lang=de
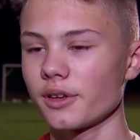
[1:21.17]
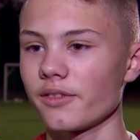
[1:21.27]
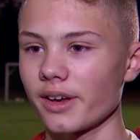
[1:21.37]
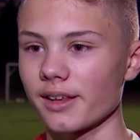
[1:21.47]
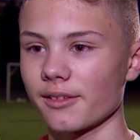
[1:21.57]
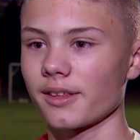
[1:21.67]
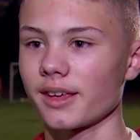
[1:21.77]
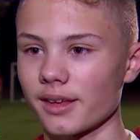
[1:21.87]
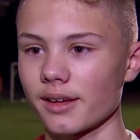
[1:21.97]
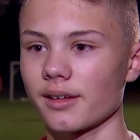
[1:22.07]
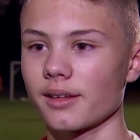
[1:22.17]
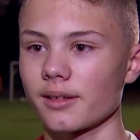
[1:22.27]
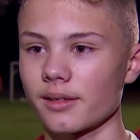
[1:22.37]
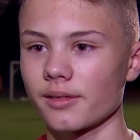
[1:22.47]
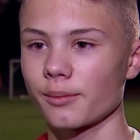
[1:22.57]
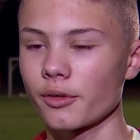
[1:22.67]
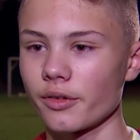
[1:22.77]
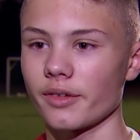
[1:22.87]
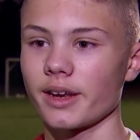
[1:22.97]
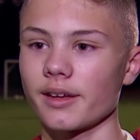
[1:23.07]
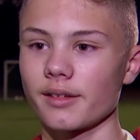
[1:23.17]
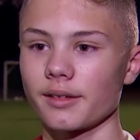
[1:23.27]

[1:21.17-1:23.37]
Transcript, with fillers: entwickelt und ich da Profi werde.